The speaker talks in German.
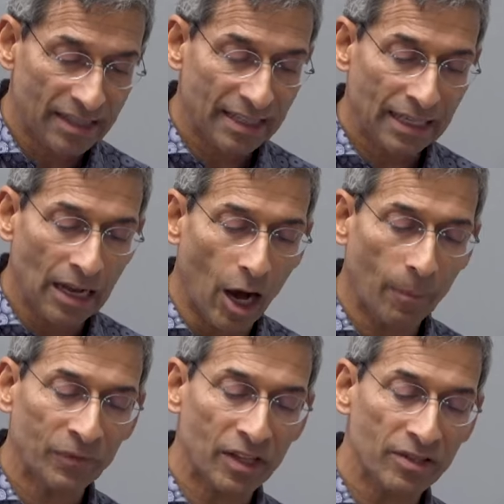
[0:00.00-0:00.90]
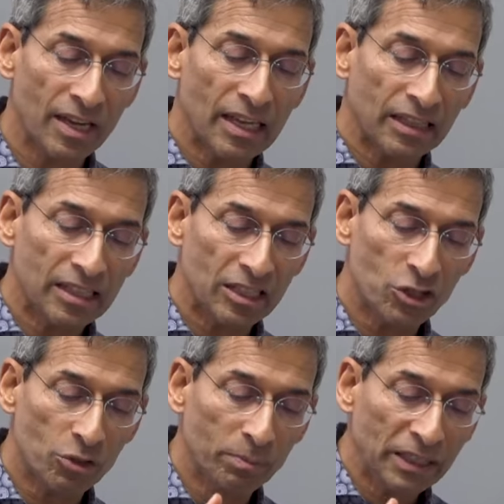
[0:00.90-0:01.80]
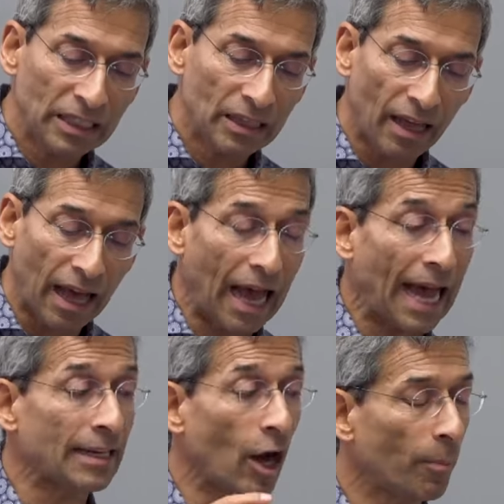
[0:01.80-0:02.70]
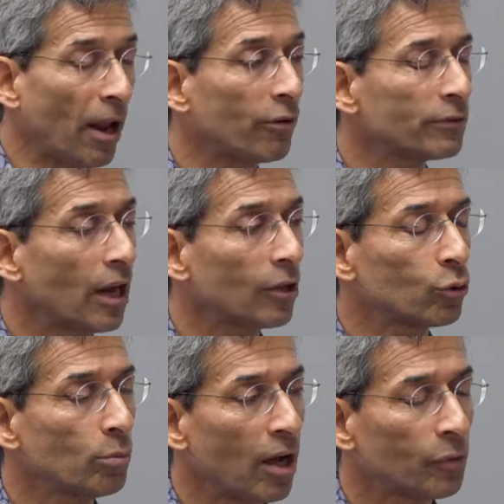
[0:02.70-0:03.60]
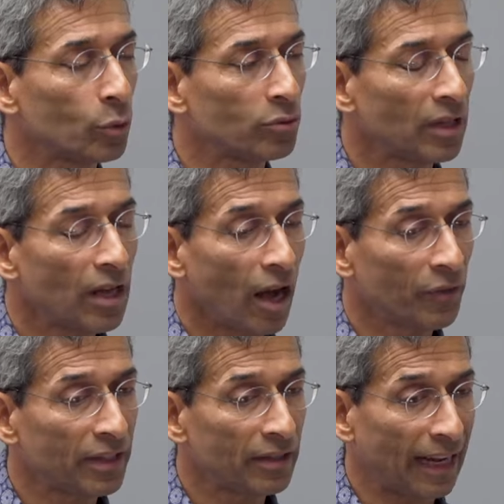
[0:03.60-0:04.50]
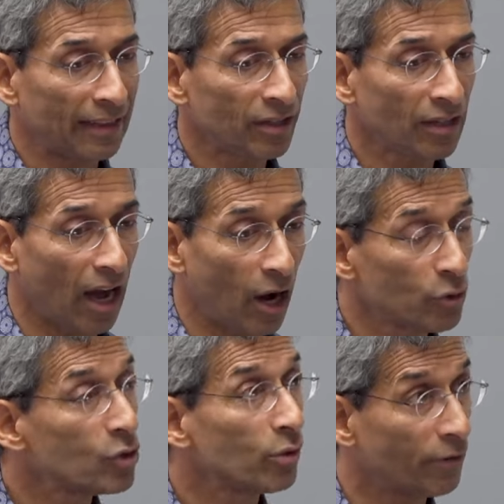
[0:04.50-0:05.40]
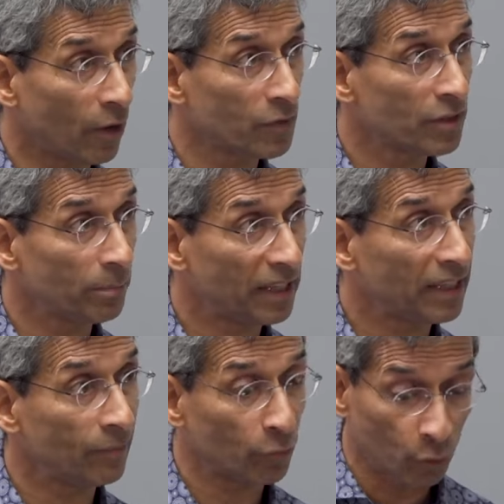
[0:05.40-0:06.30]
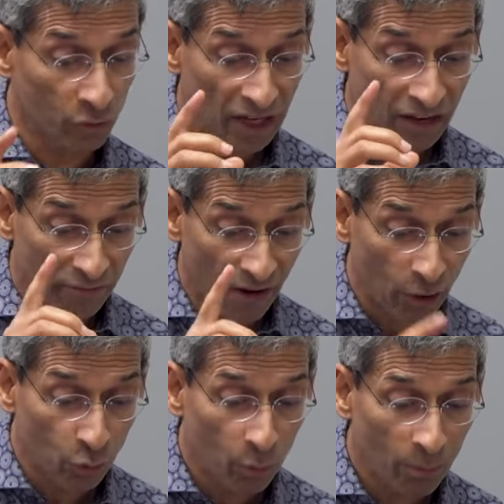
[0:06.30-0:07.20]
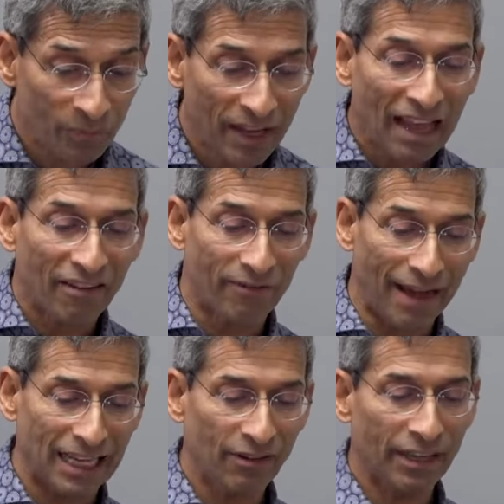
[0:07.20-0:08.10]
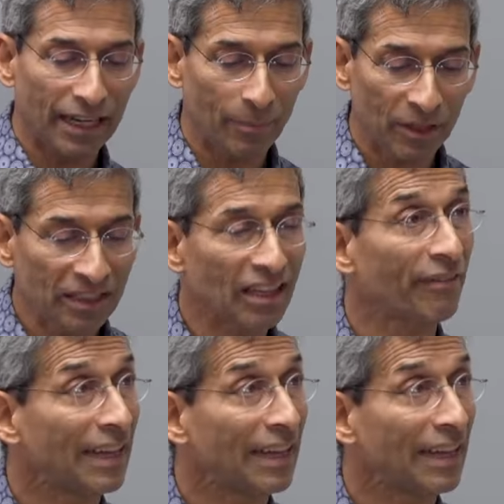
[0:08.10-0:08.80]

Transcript: gesehen haben, dass dieses Spiel ein Ablaufdatum hat und an den Rändern auszufranzen beginnt. Und warum? Weil wir eben in der